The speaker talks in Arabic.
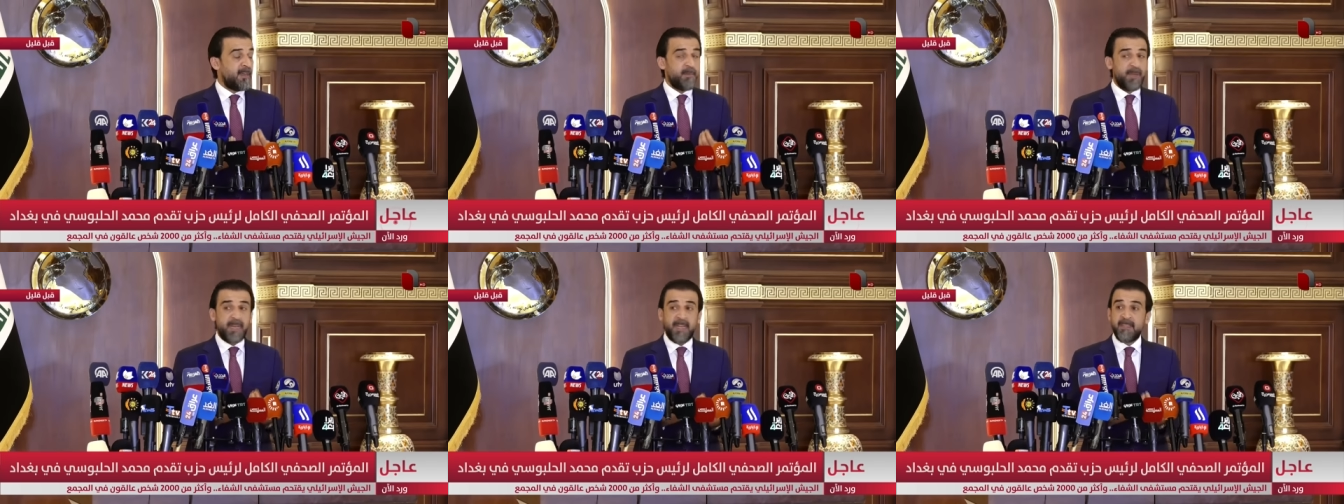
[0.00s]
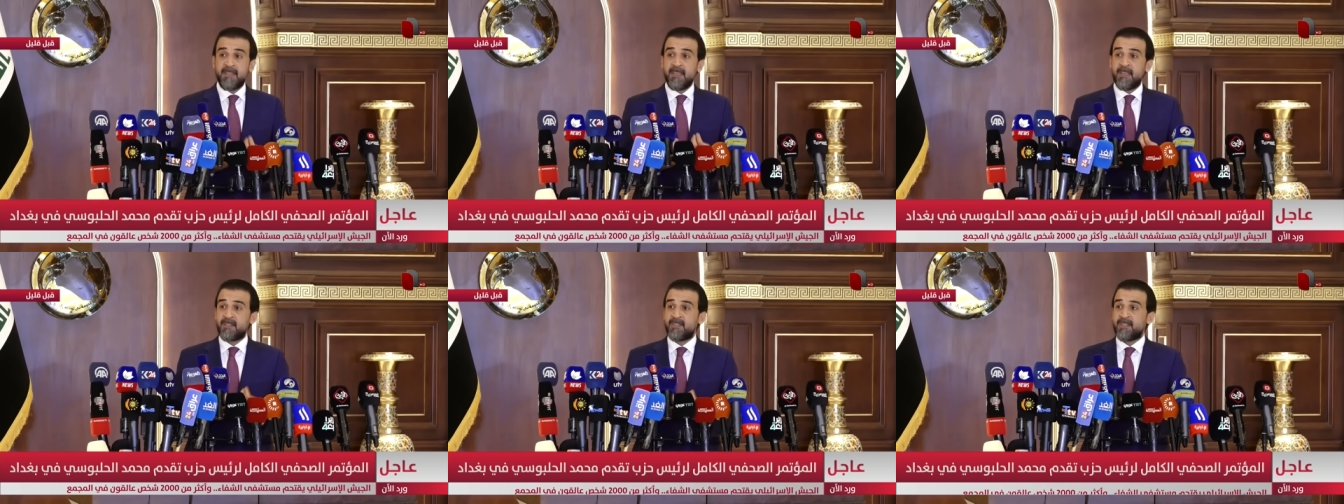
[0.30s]

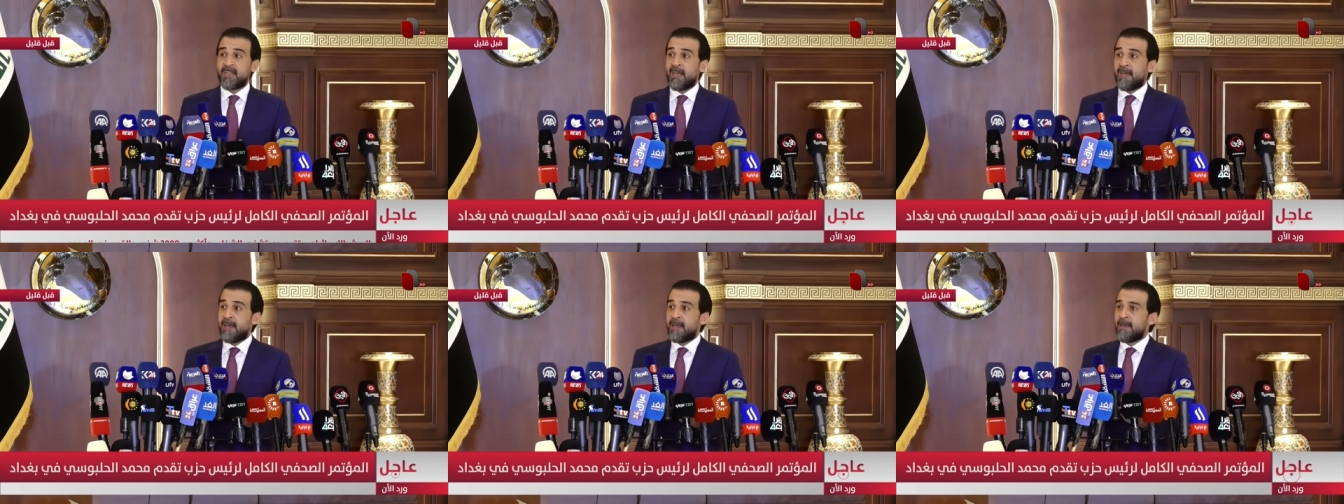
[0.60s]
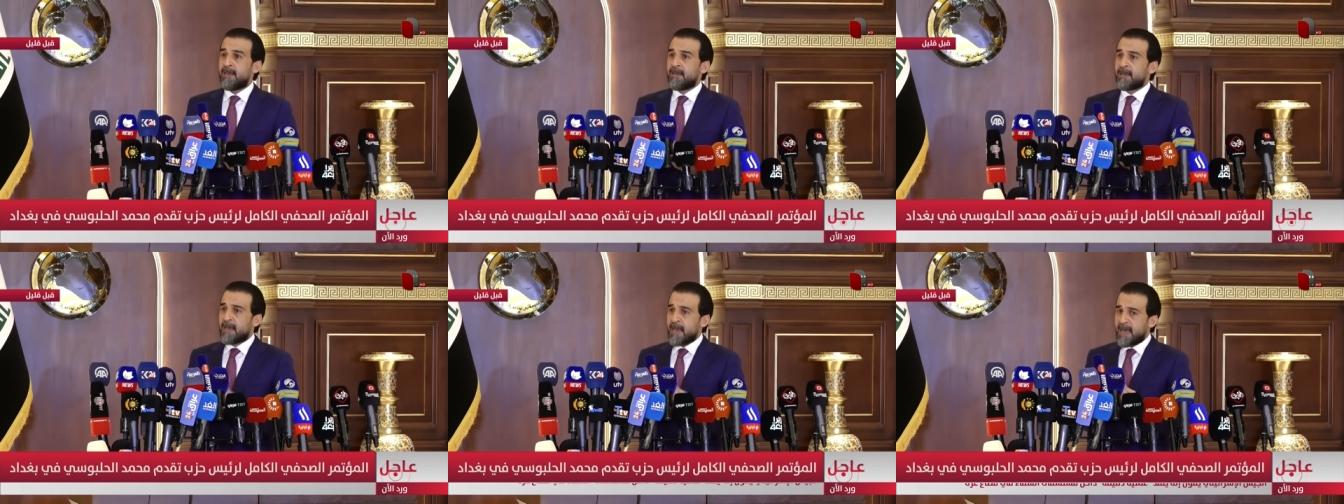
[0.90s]
البلد يرجع
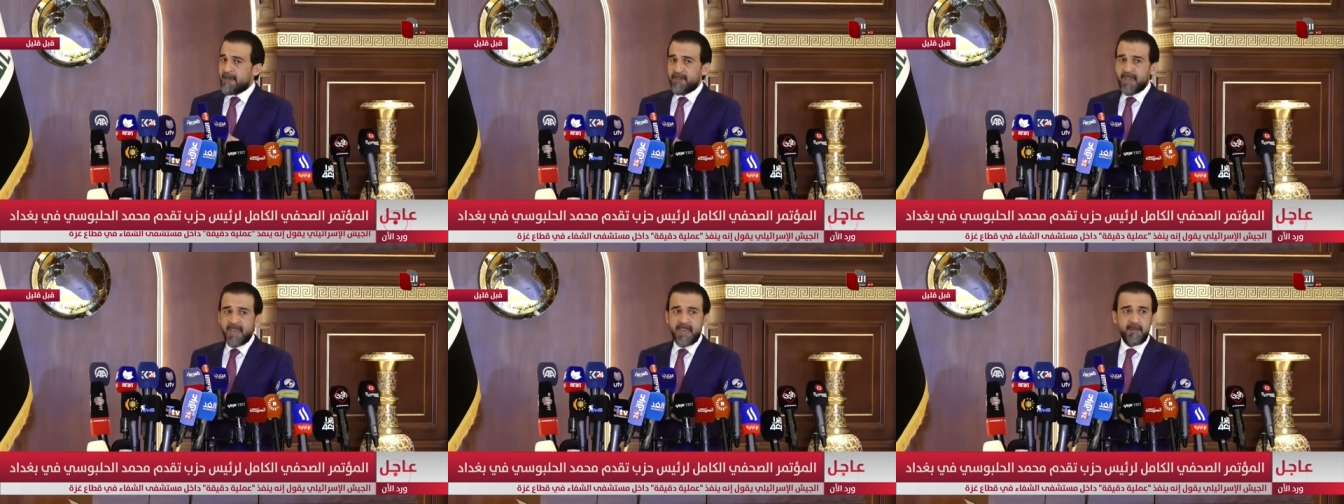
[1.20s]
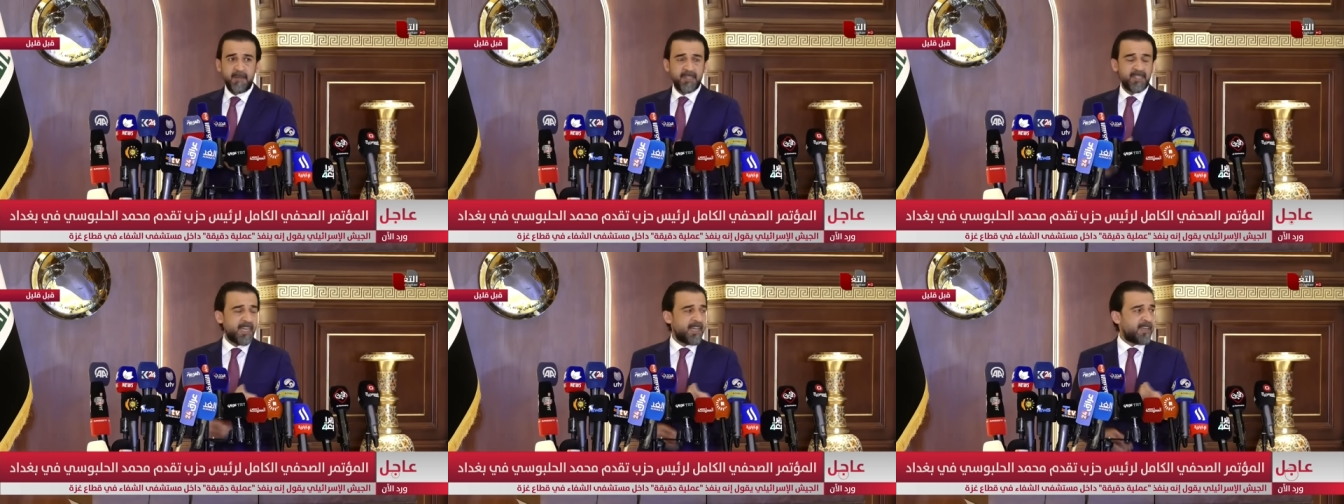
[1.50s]
كافي
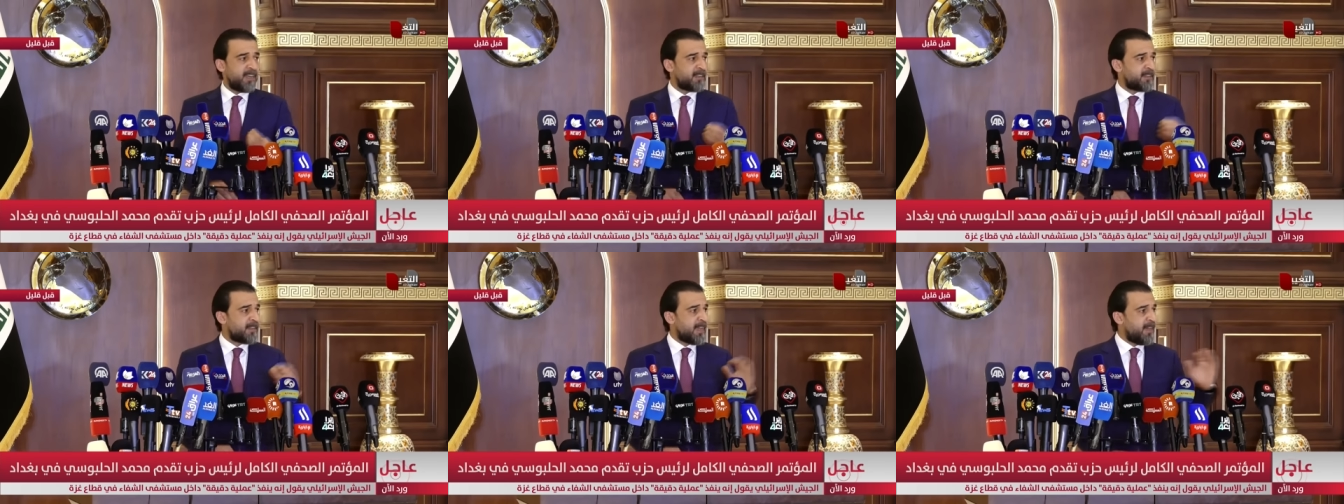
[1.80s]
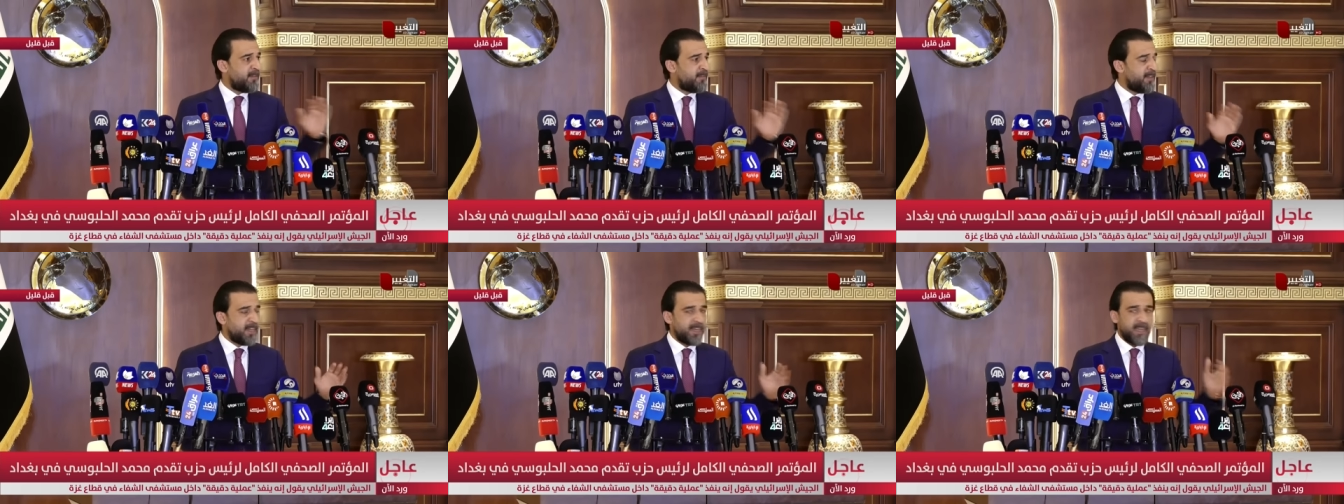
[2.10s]
هاي المشاكل
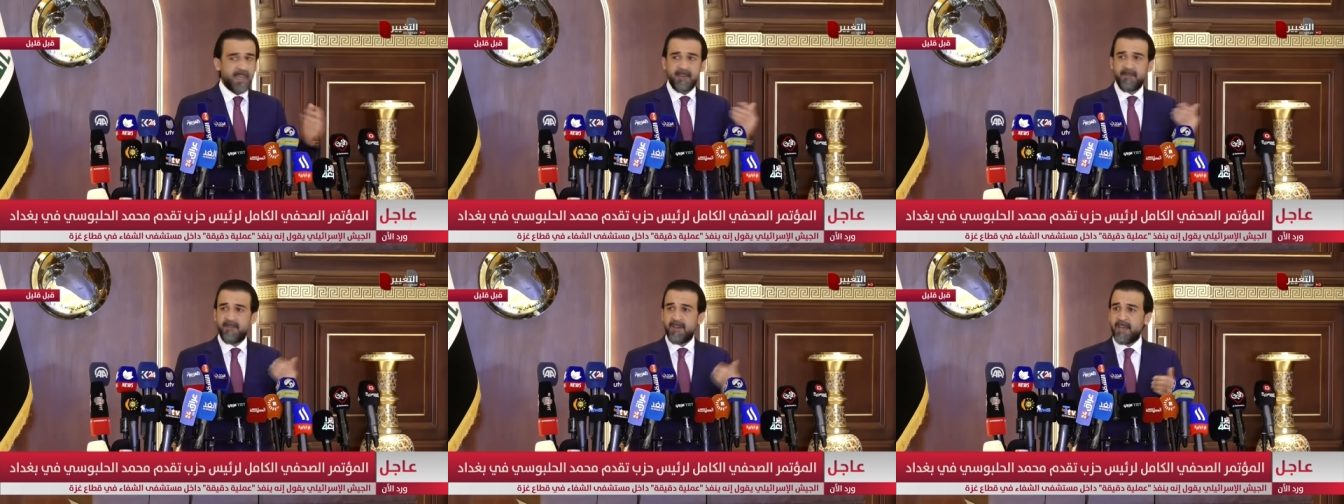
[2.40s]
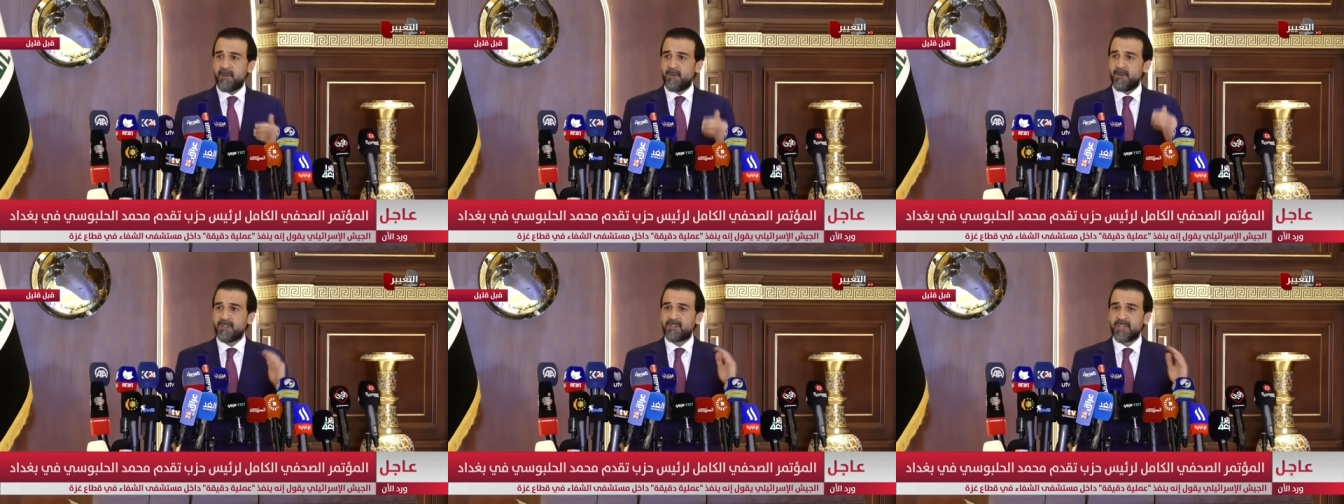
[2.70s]
الطائفيه قال
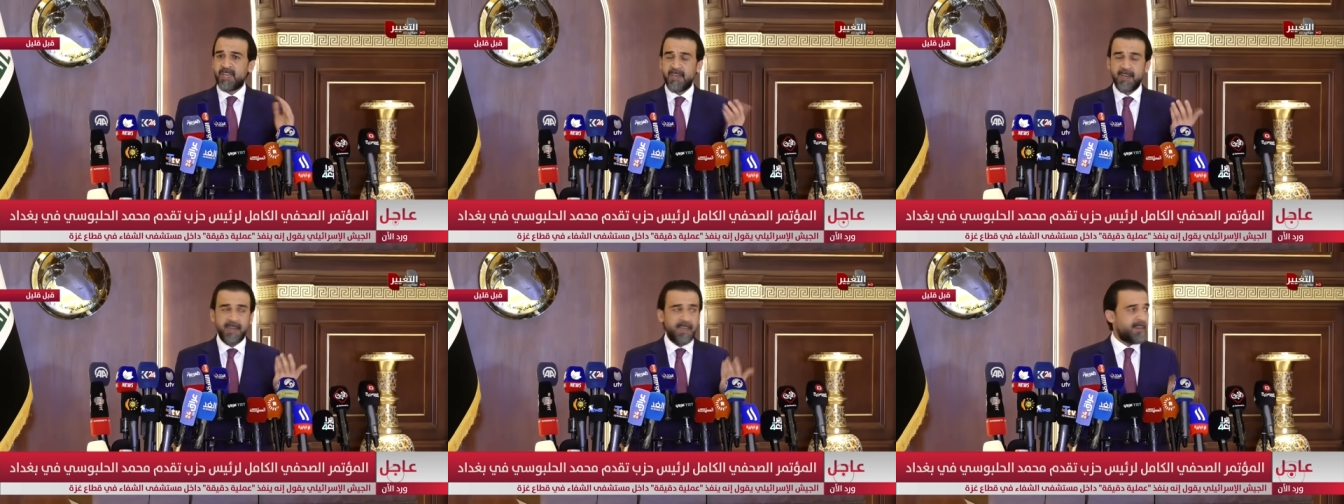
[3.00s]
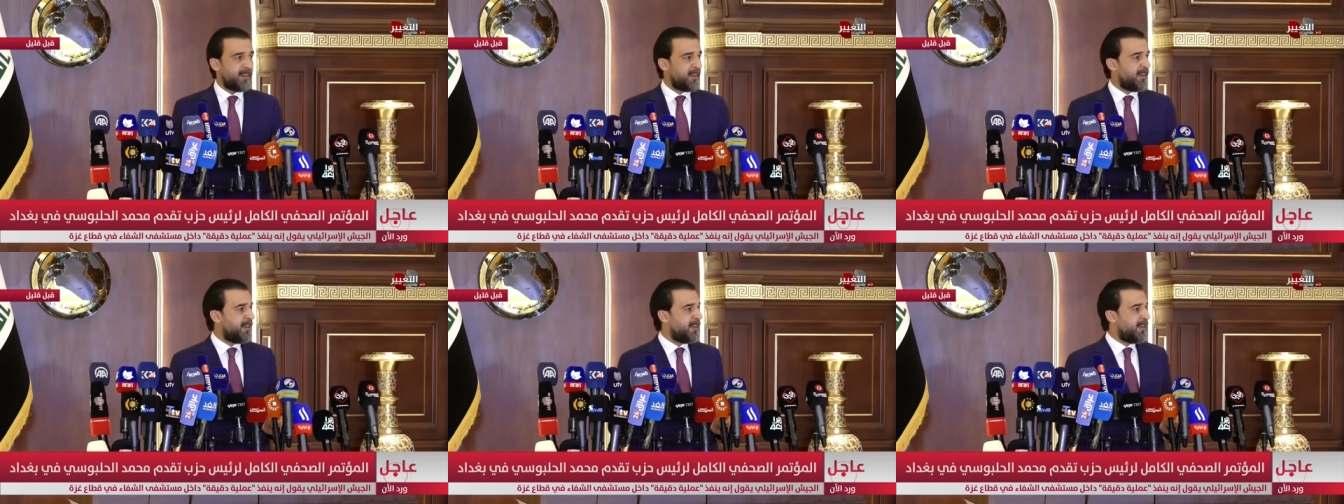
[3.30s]
فلان وحكي علان